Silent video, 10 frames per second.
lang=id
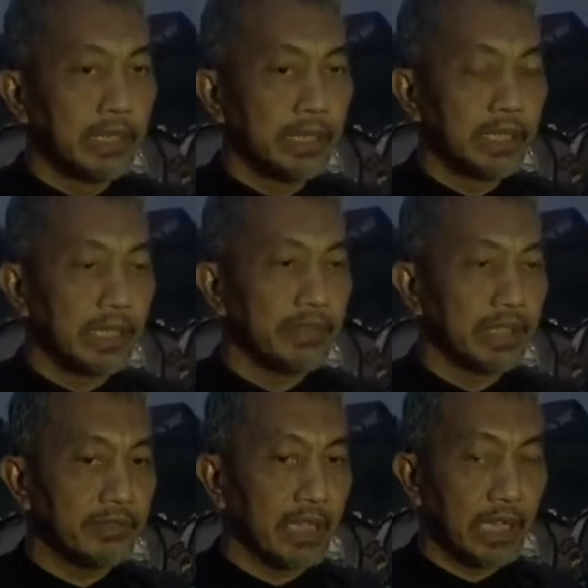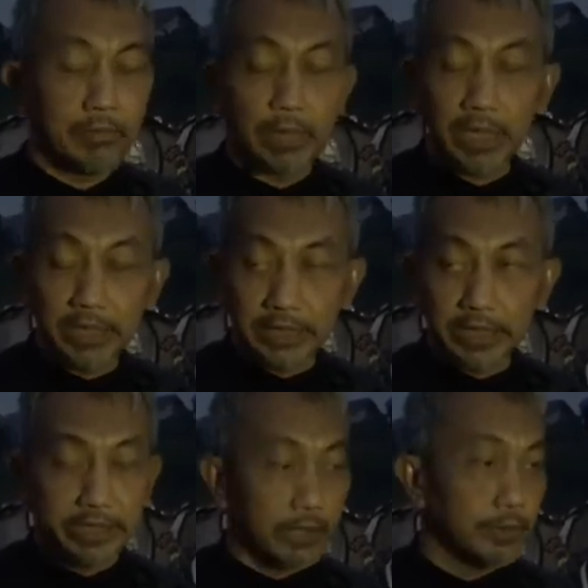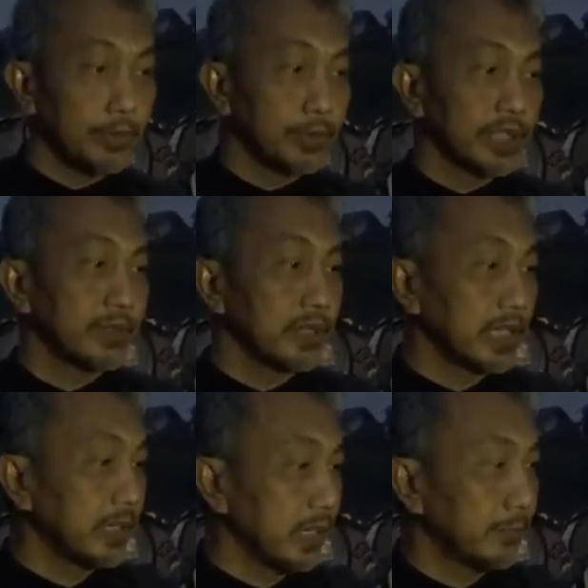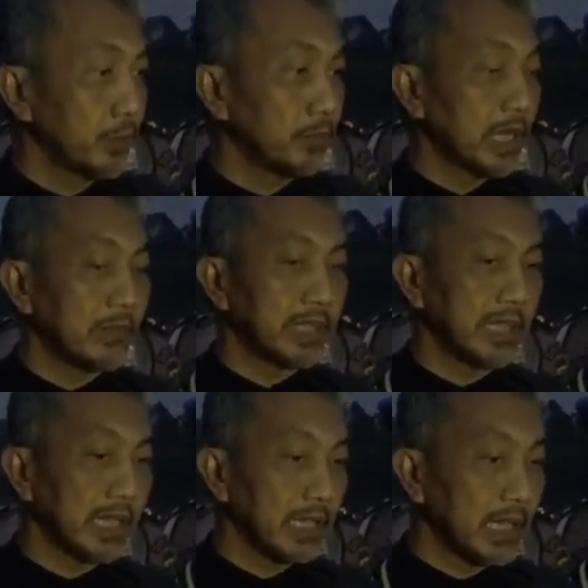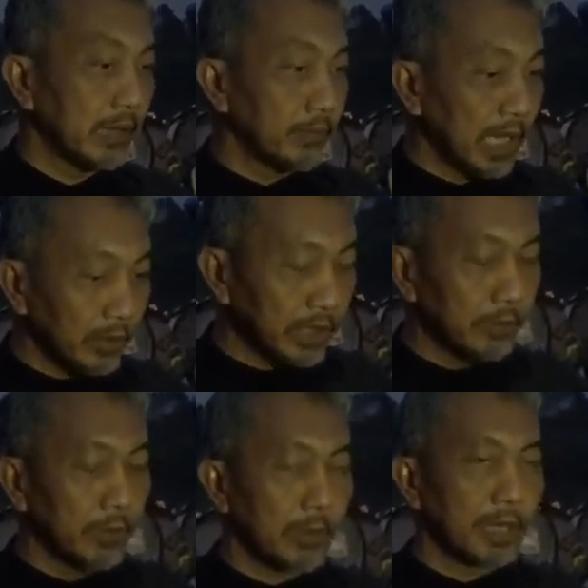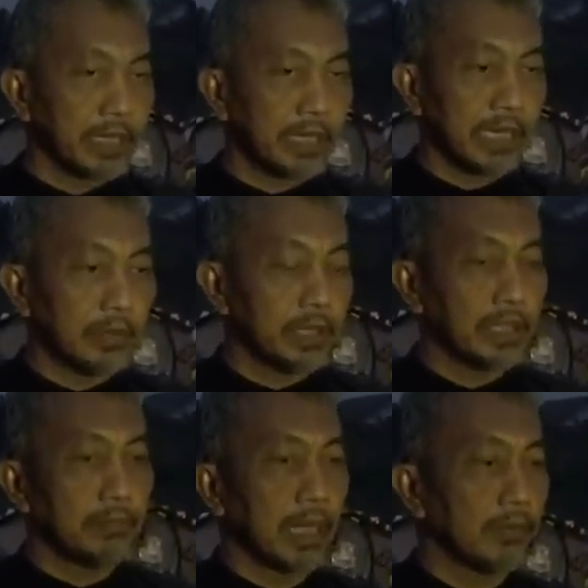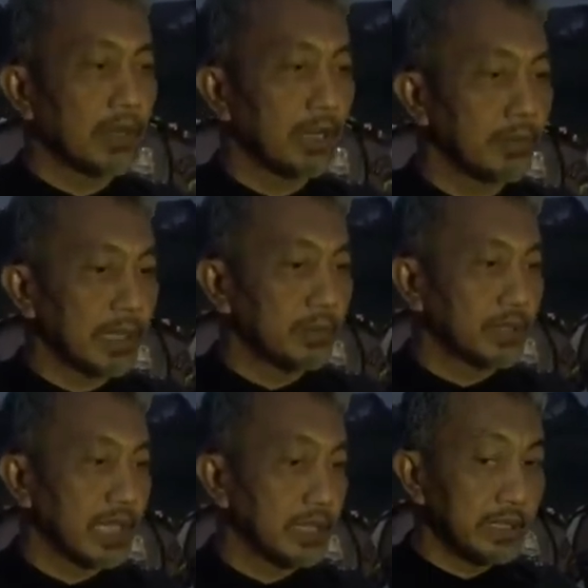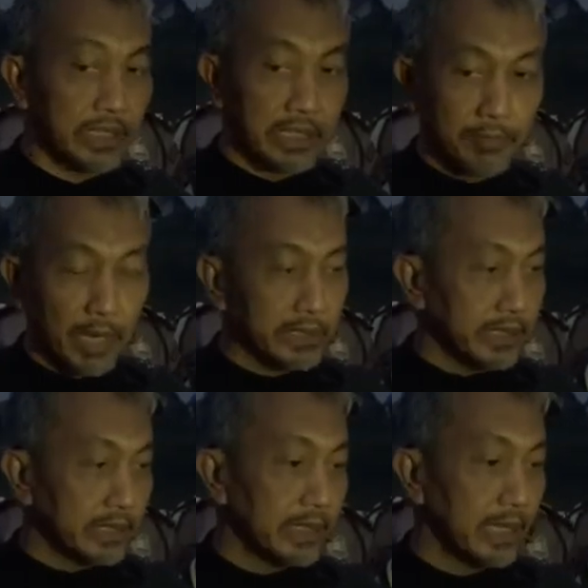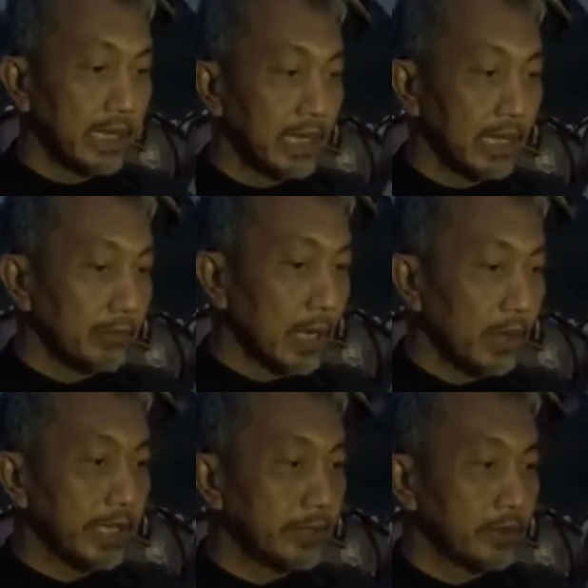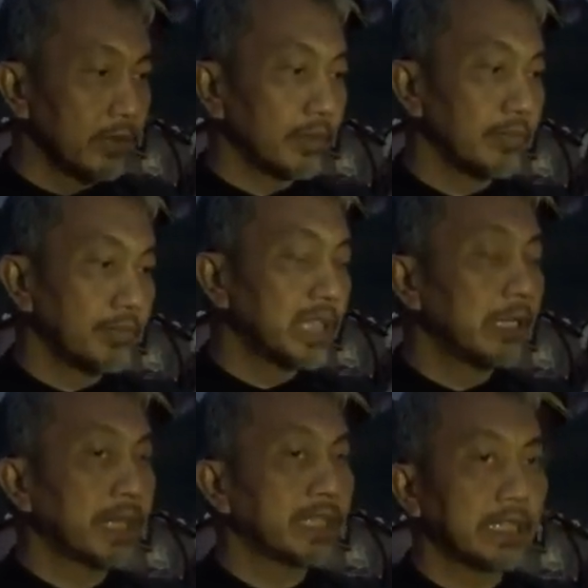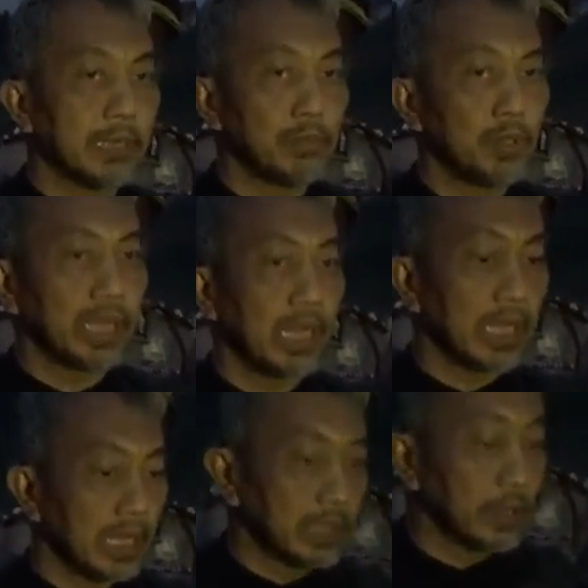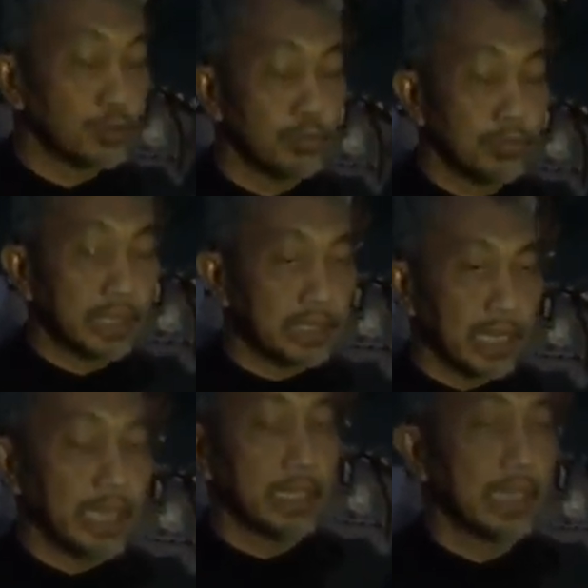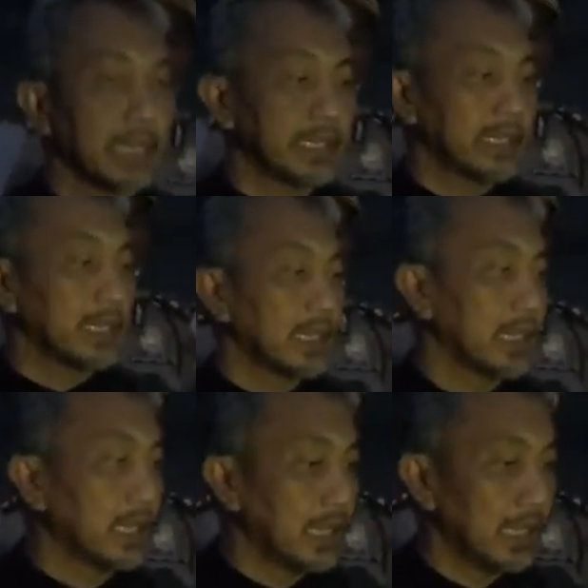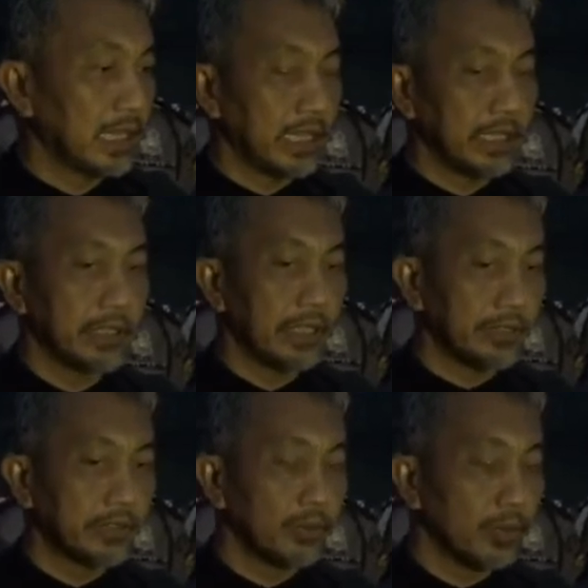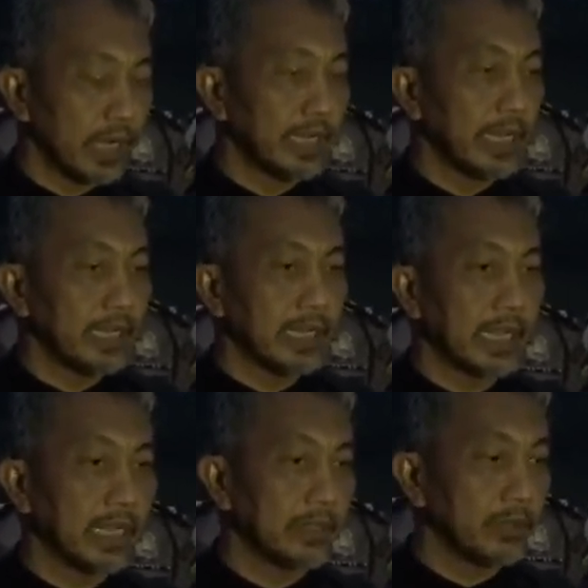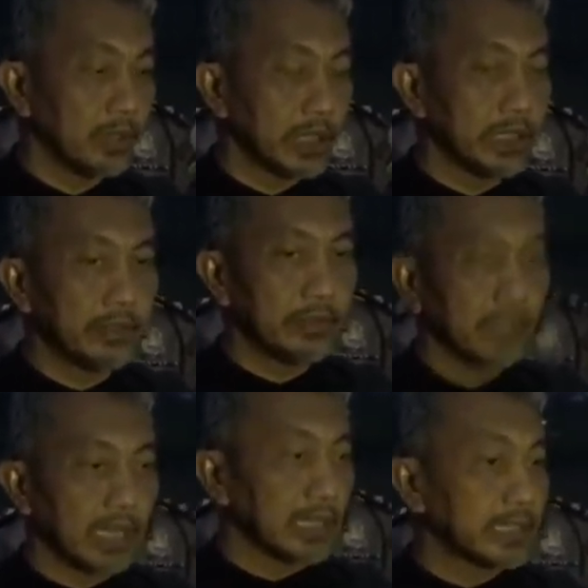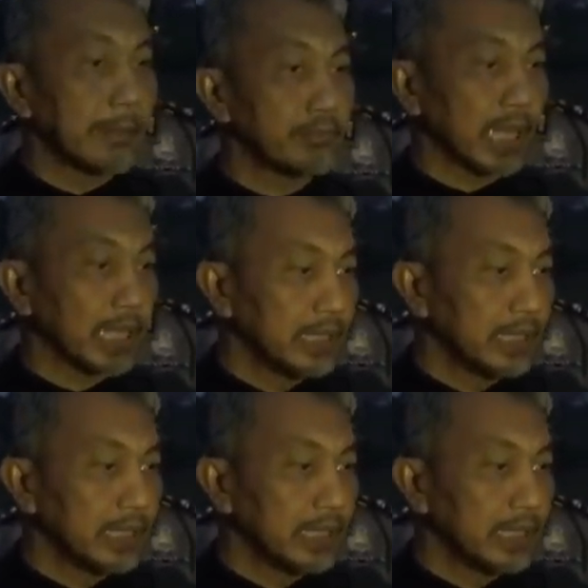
Kita efektifkan, bahkan yang tadi saya kunjungi juga di perumahan Mas Naga, baru aja beberapa hari yang lalu kita melakukan pematusan sehingga praktis bahwa itu bisa dipastikan bukan karena tersumbatnya aliran uh, sungai, aliran got itu karena sampah.